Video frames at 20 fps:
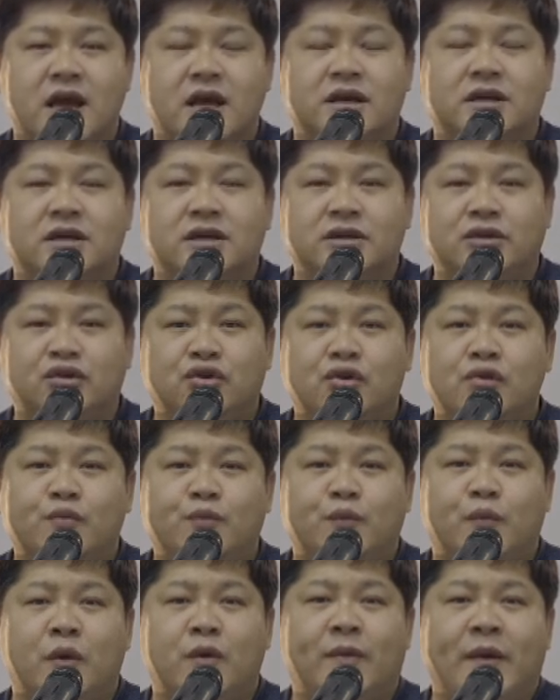그
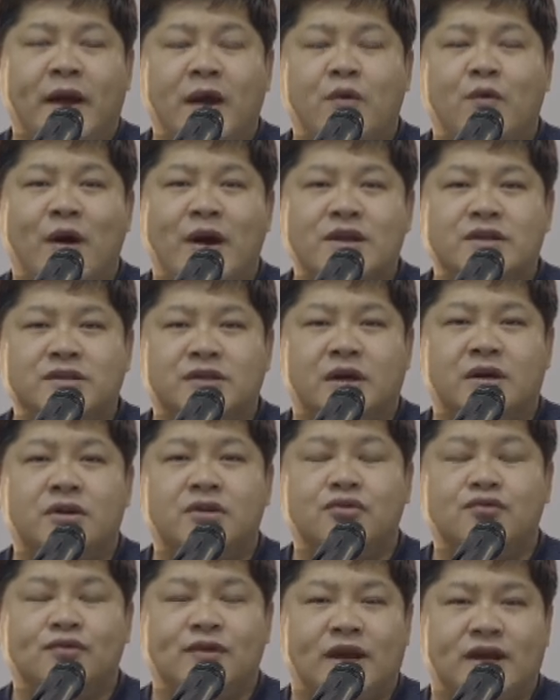율법의
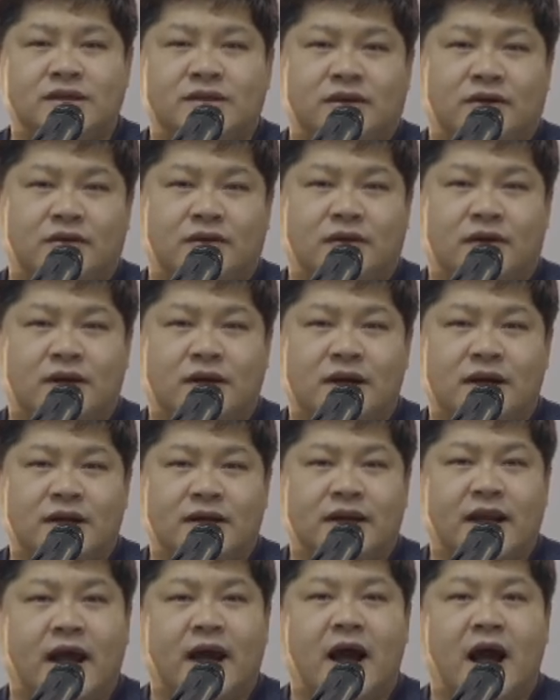완성을 위해서
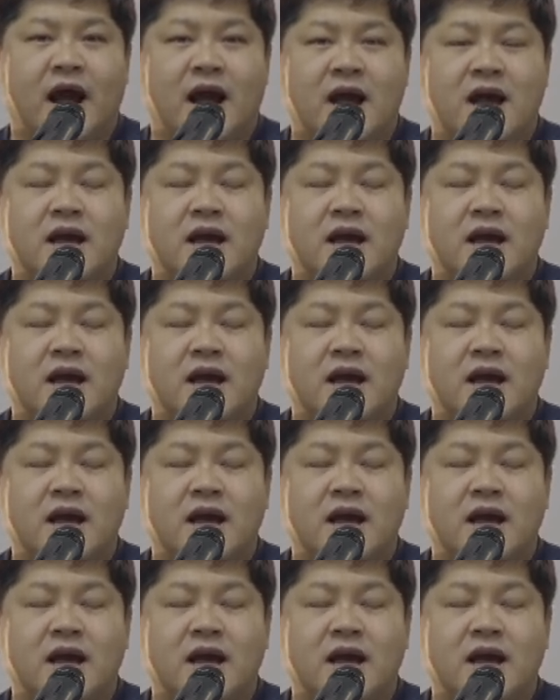내가